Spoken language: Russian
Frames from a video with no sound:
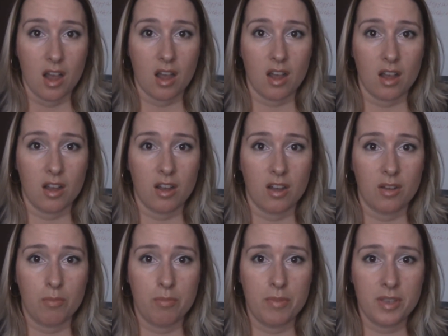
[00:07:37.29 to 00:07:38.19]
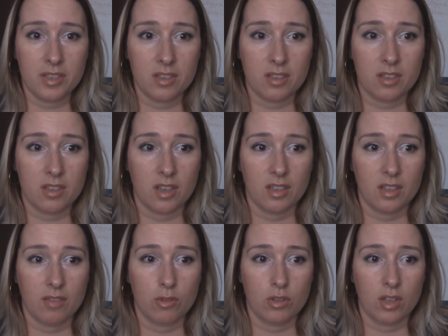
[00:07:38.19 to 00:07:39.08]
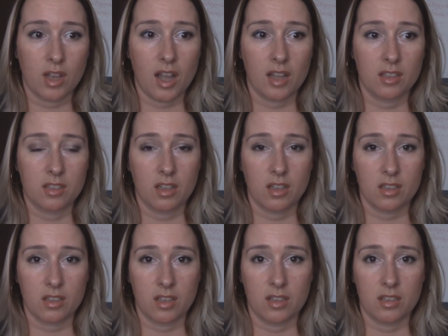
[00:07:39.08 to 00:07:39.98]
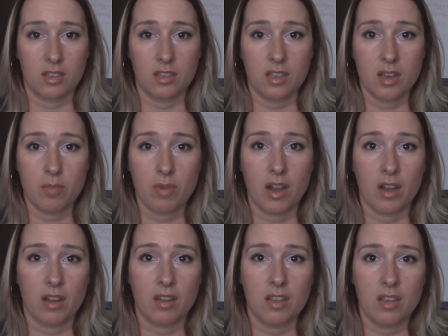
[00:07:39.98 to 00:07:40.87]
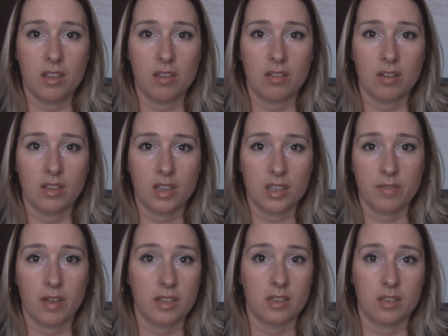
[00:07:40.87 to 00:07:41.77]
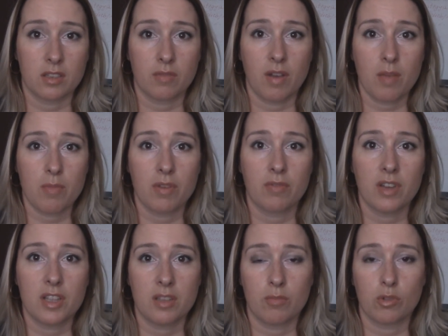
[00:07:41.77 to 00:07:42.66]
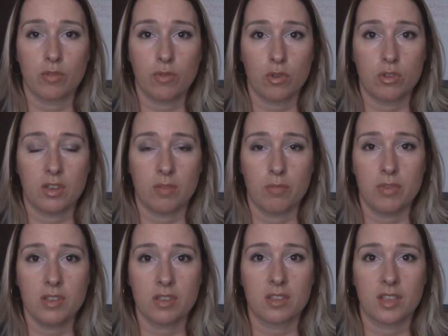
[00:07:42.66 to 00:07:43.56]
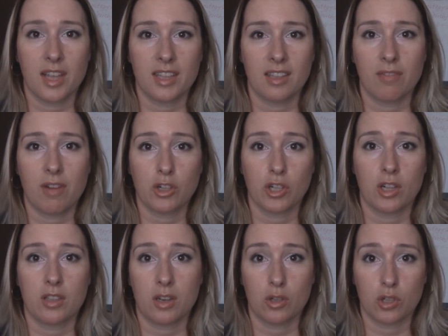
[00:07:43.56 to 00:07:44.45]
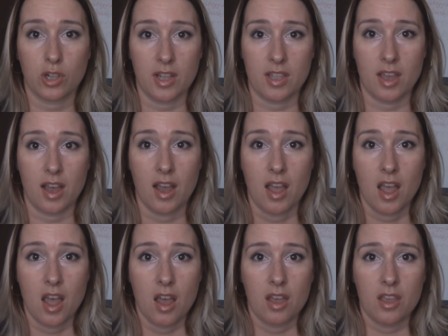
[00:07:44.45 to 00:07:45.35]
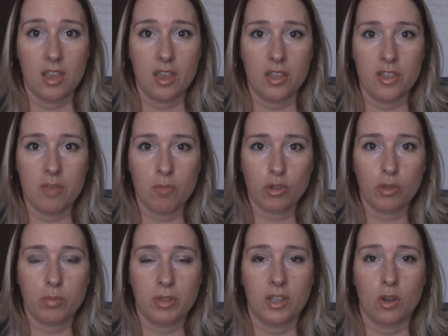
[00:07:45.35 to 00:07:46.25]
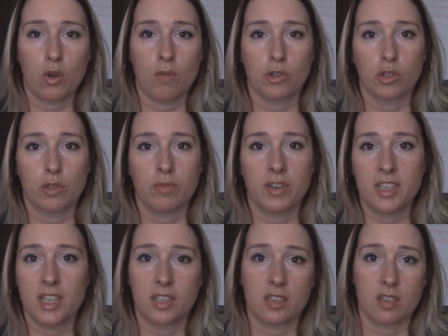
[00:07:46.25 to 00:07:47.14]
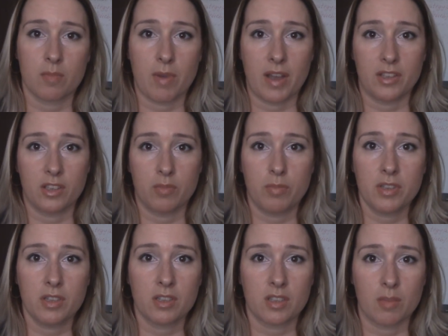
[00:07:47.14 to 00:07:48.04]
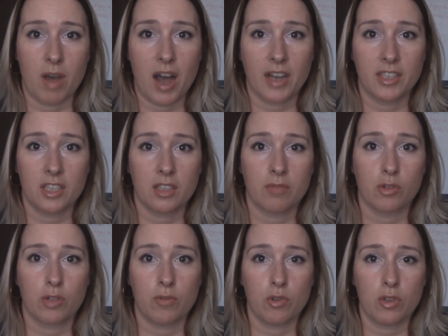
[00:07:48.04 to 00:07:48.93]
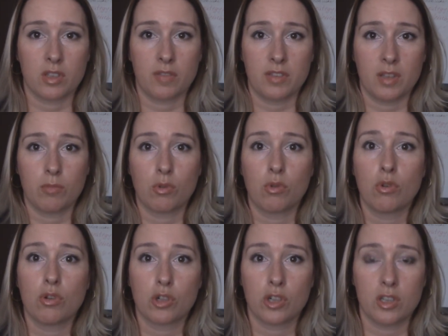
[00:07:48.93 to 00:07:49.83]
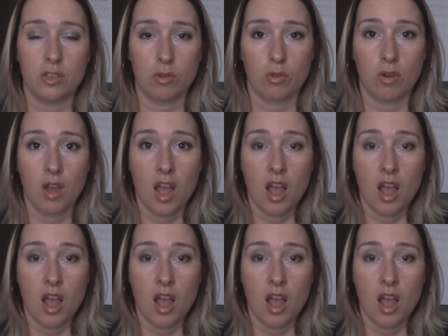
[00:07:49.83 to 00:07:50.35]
А, бизнес — это вот такая целостная система, и она связана с вами, вы этим живете. Бизнес — это ваше отражение. И не может быть такого, что вы где-то занимаетесь бизнесом, а где-то вы живете совсем другой жизнью.